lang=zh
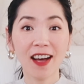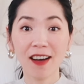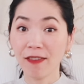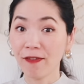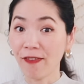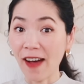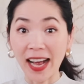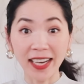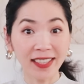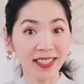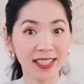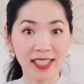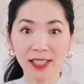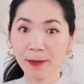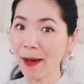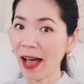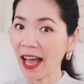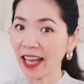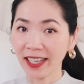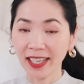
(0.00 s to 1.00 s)
罚
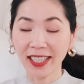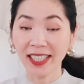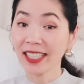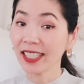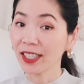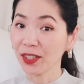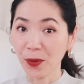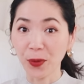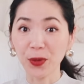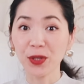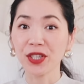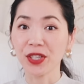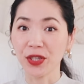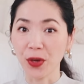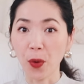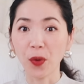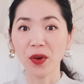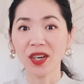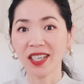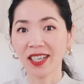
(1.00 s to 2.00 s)
几百个亿都是
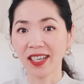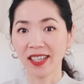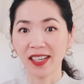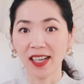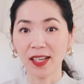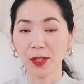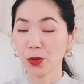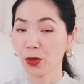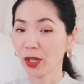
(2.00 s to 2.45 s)
有可能，